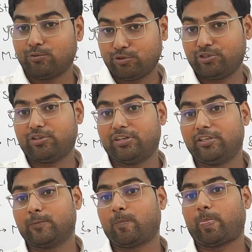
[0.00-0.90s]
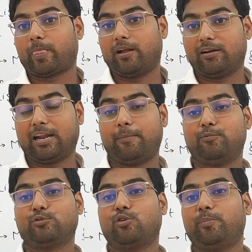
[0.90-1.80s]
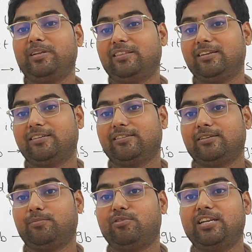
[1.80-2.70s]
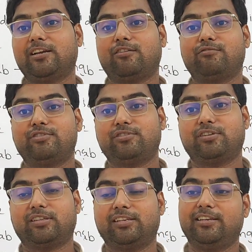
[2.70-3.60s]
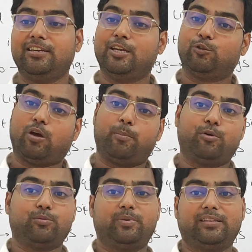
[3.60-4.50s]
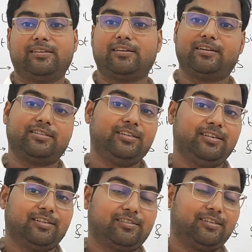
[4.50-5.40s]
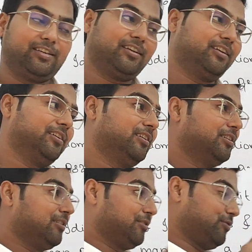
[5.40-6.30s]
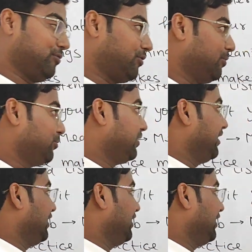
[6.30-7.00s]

कोशिश करिए अगर आप उसको अपने तरीके से बोलने का कोशिश करते हैं तो आप बहुत बेहतरीन अंग्रेजी सीखेंगे सो कम टू